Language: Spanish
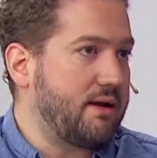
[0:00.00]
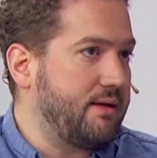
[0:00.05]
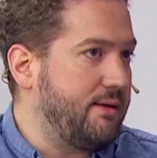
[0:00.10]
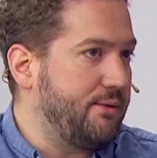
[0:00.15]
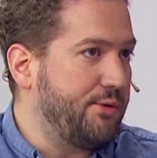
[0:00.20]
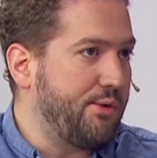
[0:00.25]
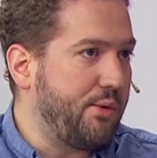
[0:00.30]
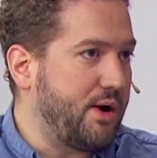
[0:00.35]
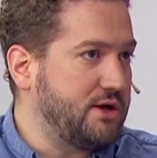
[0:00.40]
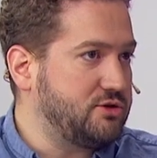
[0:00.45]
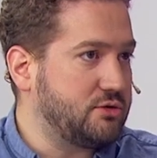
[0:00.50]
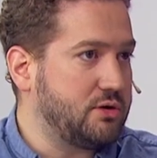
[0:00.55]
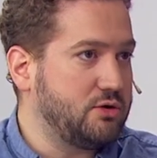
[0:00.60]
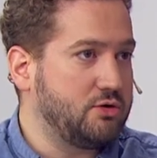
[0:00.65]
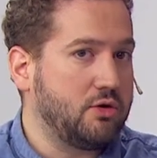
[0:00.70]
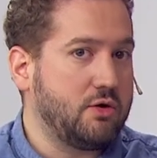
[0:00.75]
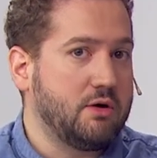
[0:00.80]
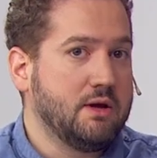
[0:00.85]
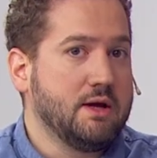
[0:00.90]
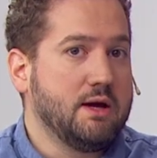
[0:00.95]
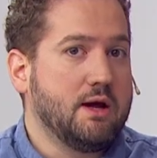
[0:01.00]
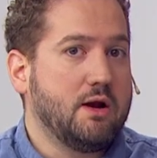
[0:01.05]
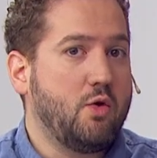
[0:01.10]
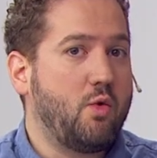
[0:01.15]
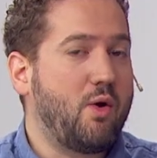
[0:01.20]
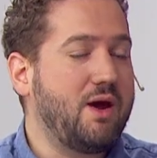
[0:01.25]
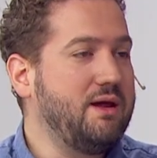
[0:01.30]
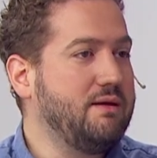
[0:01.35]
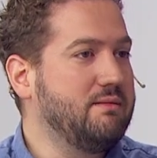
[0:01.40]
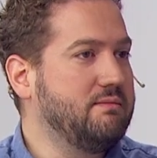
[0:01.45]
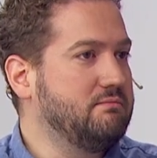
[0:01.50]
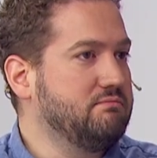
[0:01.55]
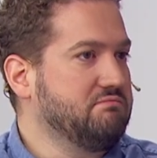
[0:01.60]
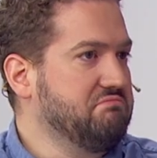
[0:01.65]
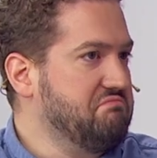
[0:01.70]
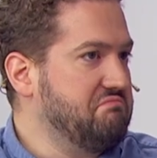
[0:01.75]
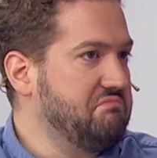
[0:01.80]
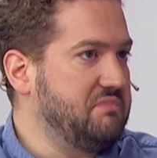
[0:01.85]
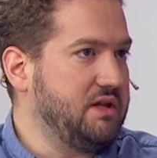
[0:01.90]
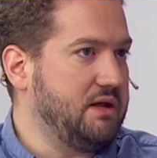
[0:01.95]
desde Uruguay sobre todo, no hay
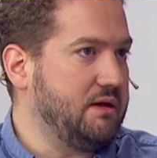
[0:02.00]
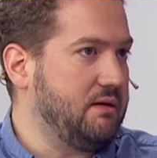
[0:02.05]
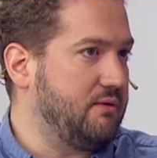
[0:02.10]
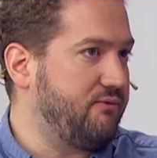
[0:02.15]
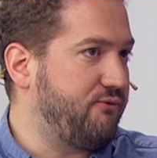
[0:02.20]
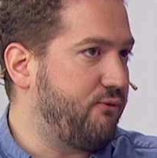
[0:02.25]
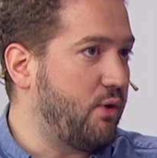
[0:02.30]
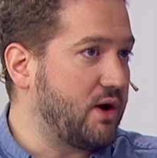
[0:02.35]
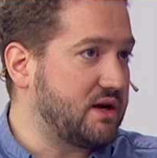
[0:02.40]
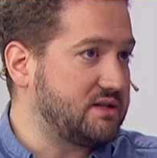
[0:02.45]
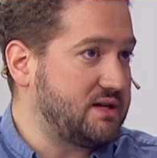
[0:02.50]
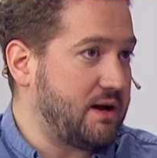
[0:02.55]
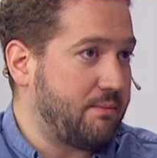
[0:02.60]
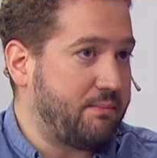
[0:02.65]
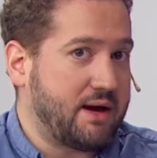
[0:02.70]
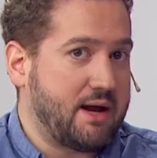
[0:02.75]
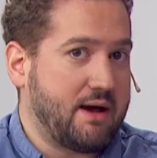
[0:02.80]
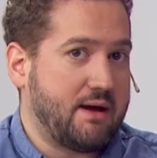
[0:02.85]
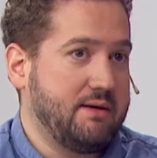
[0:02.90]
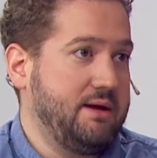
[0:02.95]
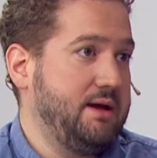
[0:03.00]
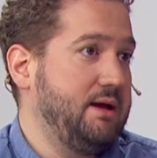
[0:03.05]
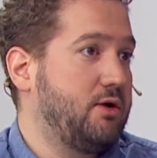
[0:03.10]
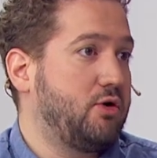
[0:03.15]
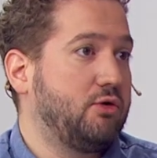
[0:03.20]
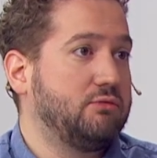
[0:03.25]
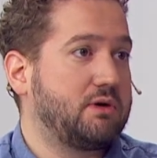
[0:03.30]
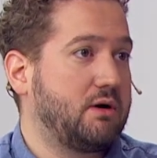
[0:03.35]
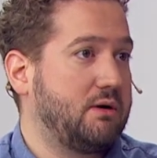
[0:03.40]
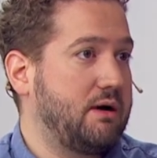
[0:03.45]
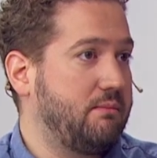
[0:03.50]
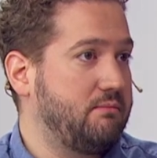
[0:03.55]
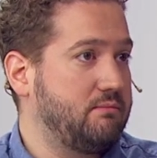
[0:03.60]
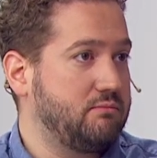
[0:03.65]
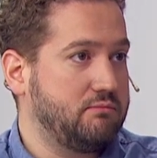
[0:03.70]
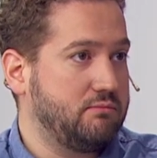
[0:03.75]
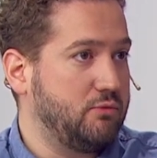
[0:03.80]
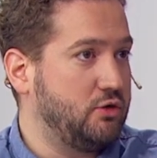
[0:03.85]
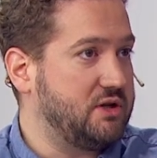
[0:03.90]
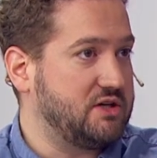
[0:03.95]
ni fuerza para ir contra una
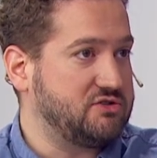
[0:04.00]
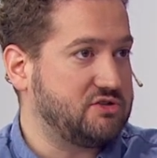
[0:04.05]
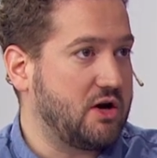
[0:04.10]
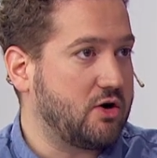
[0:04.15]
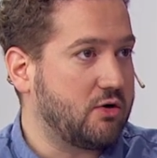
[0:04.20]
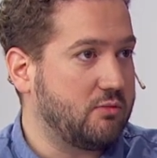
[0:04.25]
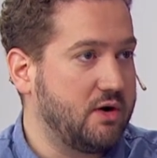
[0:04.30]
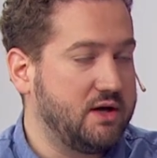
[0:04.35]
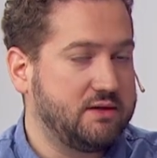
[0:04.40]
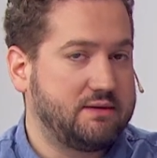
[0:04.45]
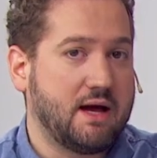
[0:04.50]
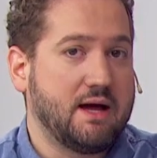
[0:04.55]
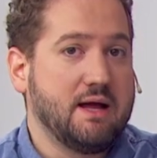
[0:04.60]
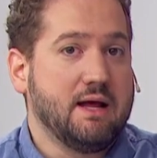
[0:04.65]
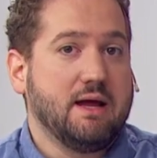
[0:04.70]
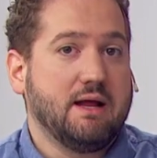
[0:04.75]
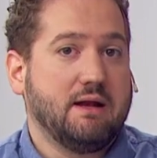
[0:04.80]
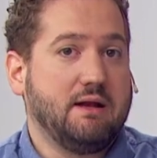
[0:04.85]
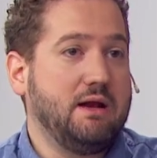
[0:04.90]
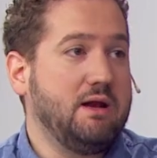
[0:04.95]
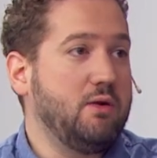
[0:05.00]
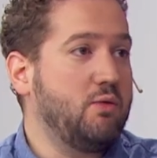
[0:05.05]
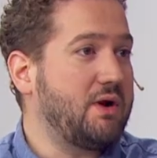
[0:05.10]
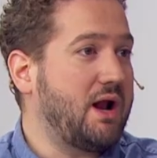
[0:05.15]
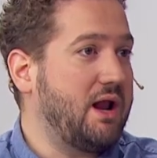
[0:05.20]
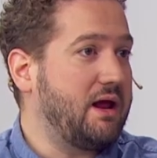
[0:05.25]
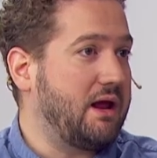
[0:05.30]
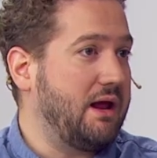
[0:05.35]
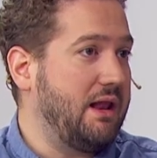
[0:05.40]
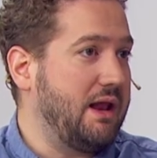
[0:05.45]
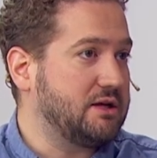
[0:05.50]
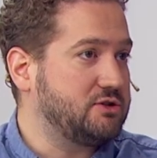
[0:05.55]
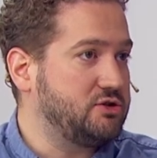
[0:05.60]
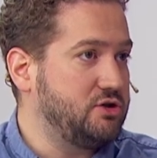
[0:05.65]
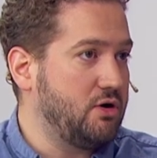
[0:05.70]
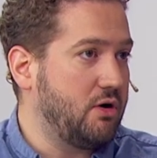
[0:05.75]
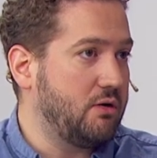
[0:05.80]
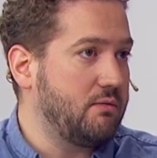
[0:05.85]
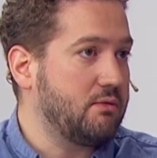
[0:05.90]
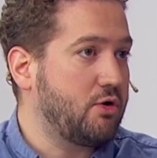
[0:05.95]
multinacional como esta, ni ninguna
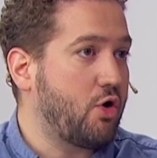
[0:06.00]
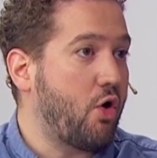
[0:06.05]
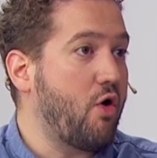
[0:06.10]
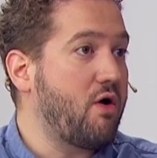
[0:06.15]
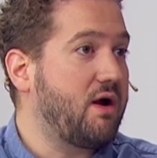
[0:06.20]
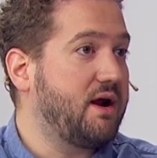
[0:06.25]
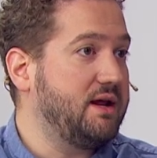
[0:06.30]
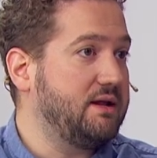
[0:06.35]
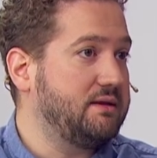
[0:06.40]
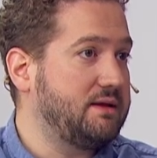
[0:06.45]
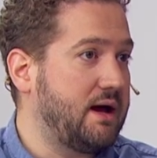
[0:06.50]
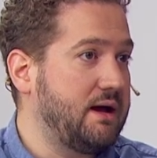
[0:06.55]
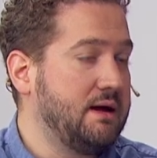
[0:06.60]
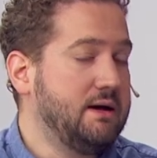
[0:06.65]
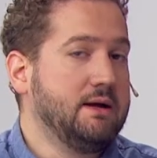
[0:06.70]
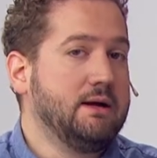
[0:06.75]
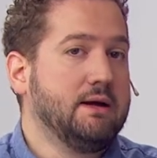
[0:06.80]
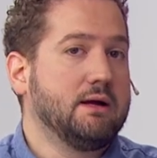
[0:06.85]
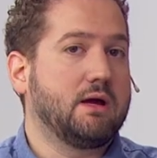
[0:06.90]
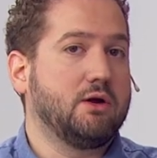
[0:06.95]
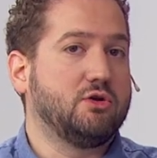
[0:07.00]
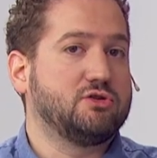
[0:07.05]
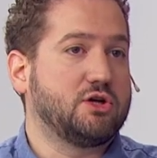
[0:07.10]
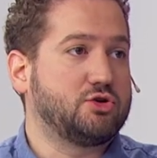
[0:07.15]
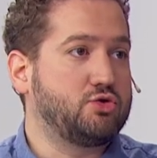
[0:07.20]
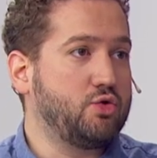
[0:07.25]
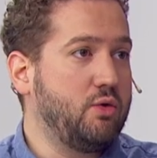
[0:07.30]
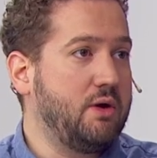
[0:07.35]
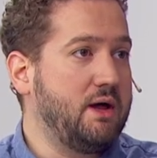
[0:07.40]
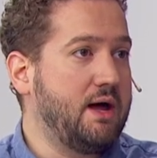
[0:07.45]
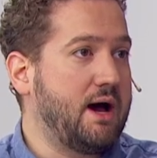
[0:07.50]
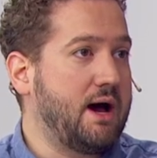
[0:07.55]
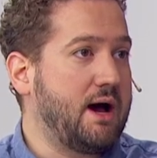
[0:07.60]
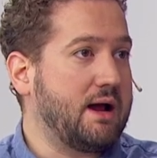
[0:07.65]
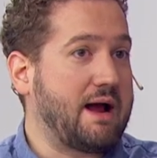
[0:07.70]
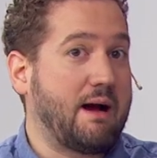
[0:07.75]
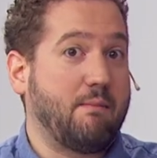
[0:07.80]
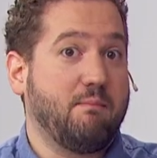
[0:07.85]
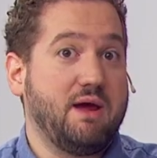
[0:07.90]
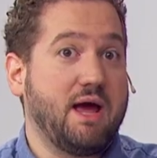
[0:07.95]
legislación concreta que nos ayude a
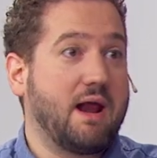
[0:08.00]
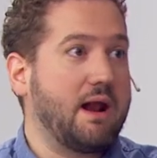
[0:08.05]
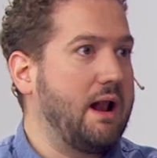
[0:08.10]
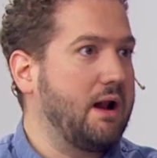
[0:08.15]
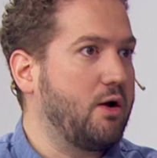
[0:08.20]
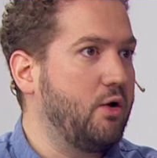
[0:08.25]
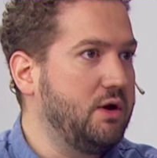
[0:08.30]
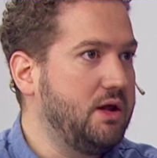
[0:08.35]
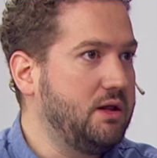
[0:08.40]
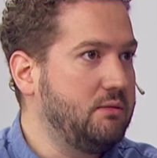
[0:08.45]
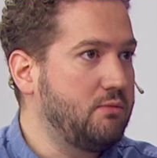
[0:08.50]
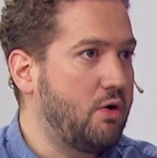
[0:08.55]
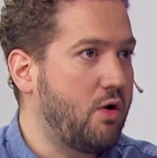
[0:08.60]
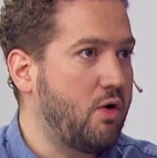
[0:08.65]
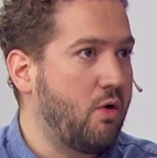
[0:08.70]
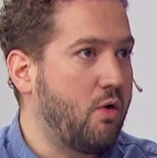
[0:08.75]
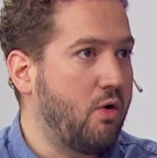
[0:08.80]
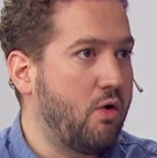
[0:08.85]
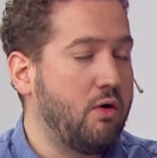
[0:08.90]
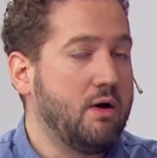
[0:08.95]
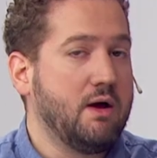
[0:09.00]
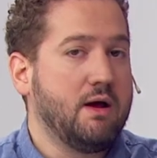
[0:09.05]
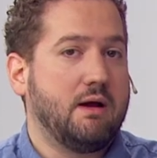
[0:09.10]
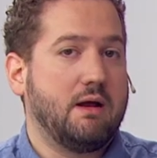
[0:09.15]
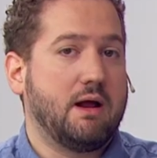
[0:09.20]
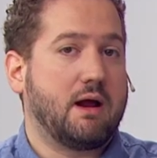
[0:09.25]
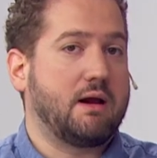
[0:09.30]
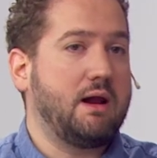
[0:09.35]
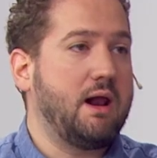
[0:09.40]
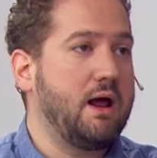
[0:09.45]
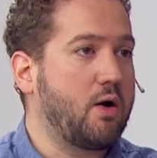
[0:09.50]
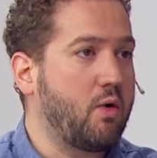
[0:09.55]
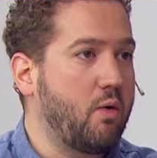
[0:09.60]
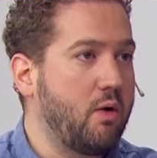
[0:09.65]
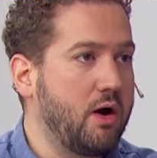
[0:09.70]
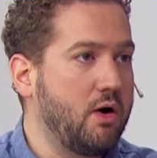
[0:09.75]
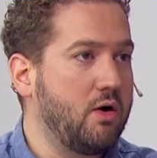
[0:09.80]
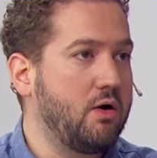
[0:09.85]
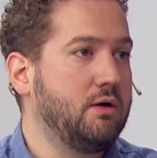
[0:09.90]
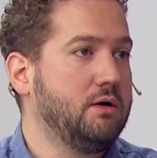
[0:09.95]
cambiar el algoritmo o las reglas de
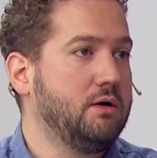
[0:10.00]
juego. Es